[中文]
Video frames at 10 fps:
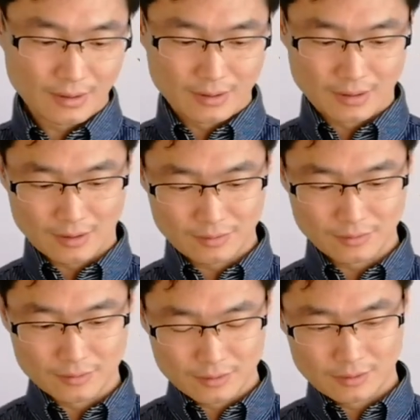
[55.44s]
然
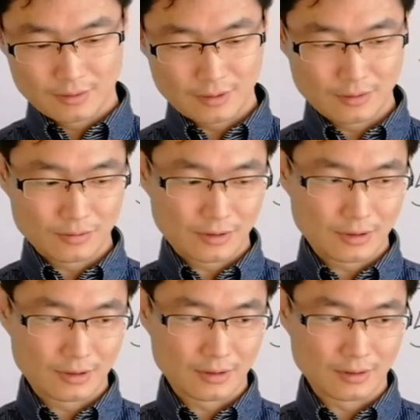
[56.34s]
后这就
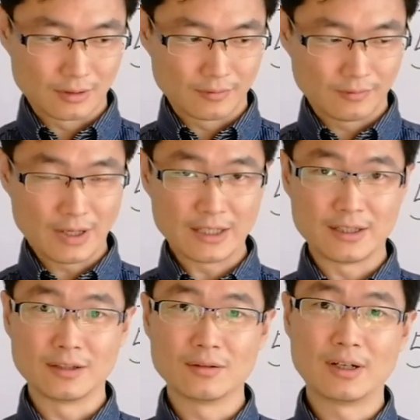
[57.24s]
是外
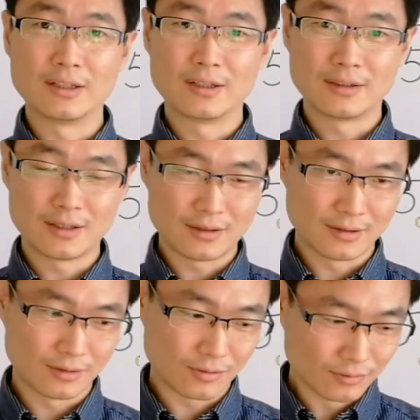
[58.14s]
弦的话呢，它
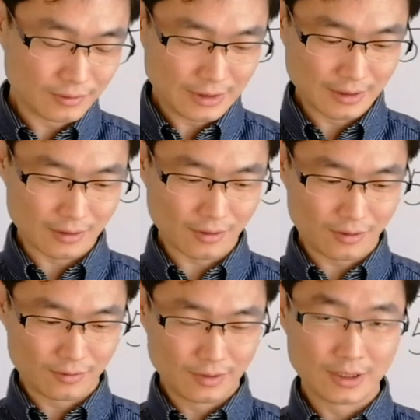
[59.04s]
是中音的
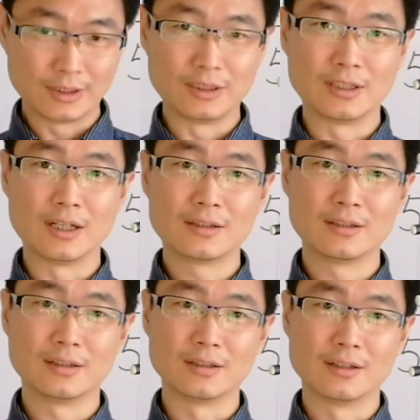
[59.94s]
骚，里弦
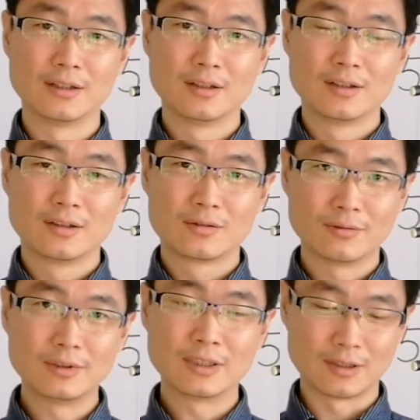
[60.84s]
是。
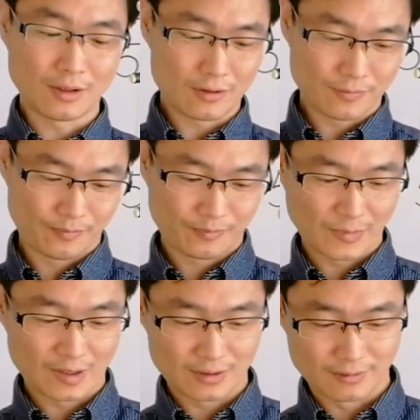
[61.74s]
中音的刀
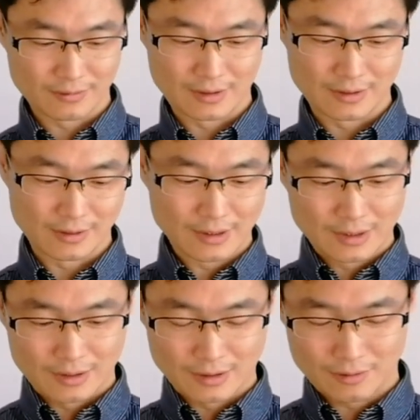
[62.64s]
啊，这个位置，
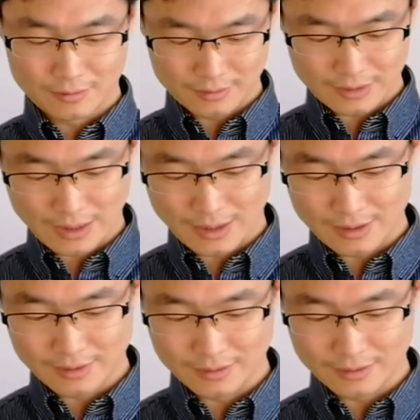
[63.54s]
然后再按一